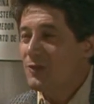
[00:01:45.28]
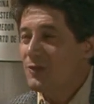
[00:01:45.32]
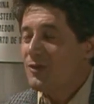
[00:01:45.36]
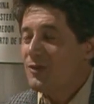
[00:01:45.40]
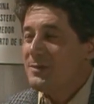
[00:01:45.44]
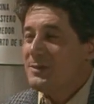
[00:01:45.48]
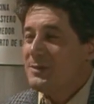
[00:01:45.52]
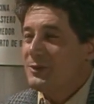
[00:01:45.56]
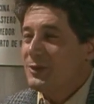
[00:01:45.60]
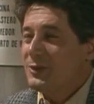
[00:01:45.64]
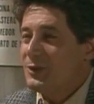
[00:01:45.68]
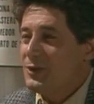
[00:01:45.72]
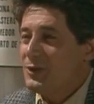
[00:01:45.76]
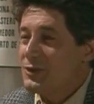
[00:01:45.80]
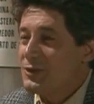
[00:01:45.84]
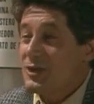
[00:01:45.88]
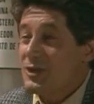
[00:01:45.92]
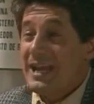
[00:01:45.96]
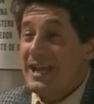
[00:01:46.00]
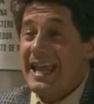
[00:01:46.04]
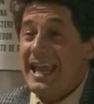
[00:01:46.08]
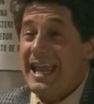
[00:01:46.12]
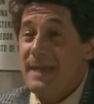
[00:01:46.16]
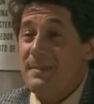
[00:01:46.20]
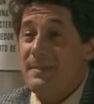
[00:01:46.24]
dormitorios
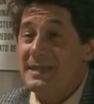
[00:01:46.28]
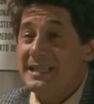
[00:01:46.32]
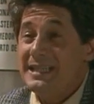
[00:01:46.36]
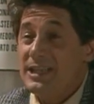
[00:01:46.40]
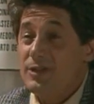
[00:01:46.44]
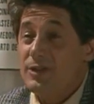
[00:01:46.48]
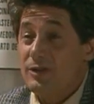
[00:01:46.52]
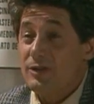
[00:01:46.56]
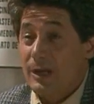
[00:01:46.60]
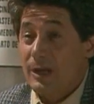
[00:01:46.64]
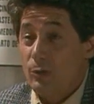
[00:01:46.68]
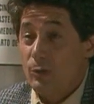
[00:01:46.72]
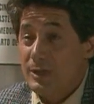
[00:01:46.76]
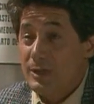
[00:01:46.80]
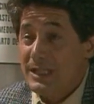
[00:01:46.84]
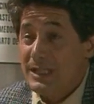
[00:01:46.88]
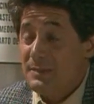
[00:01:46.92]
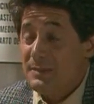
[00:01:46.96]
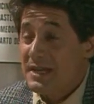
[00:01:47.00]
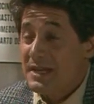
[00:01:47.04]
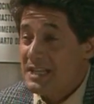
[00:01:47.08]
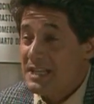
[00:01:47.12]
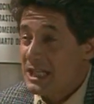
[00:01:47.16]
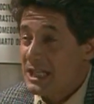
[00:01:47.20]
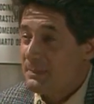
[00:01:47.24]
he vendido la
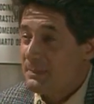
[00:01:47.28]
última ayer